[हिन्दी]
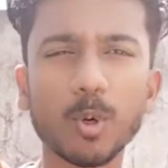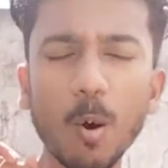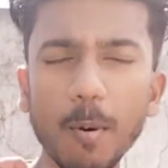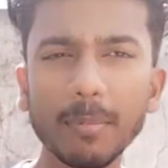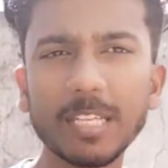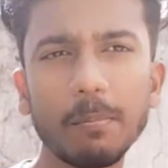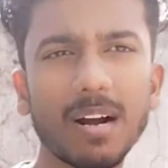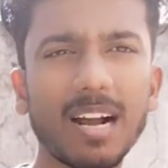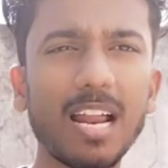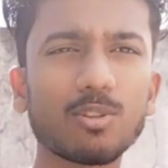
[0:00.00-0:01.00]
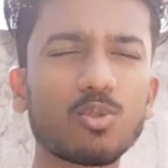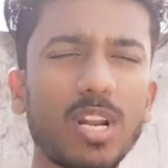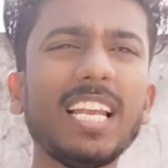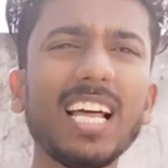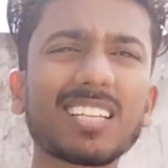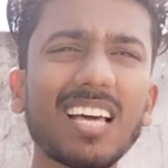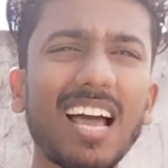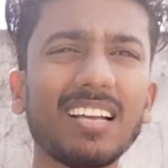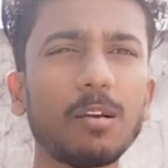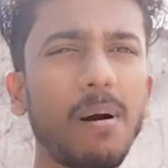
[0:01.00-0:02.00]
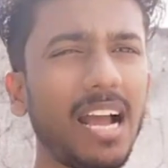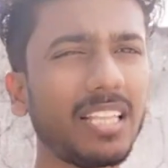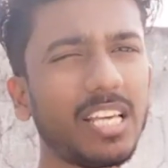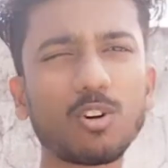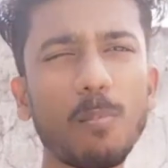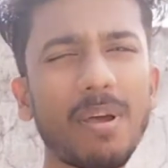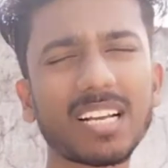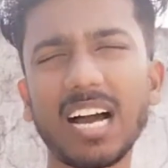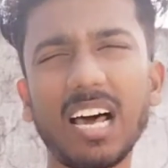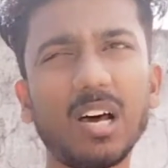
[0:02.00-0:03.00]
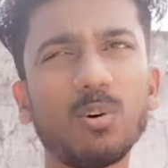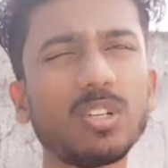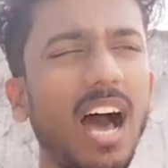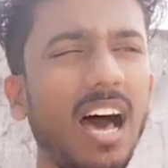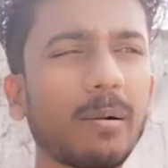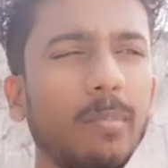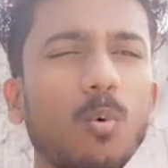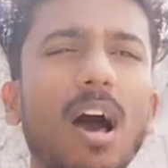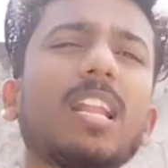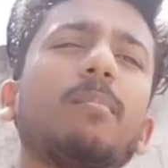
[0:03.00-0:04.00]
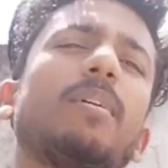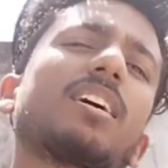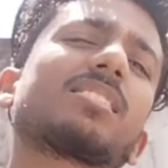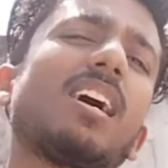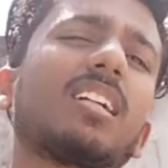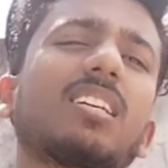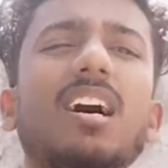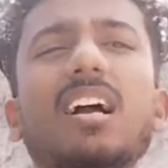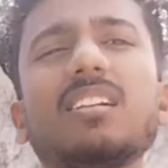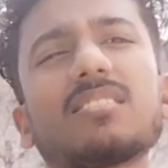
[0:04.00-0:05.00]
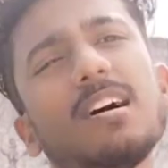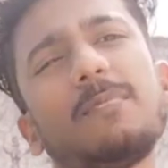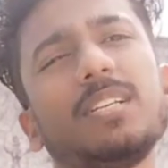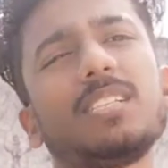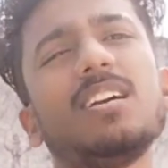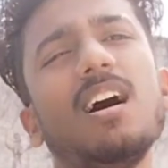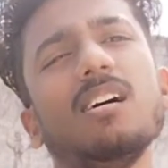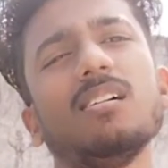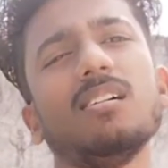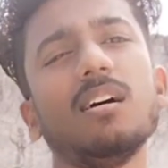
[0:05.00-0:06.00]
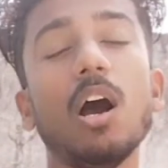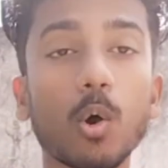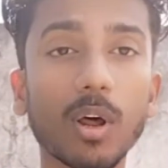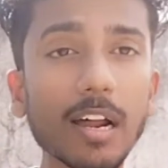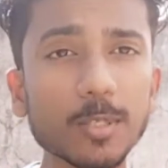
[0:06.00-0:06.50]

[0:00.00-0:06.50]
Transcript: प्रॉब्लम की बखान सुनाने लगता है कि भाई देखो मैं काला हूँ यार भगवान ने मेरे साथ ना इंसाफी किया और हंस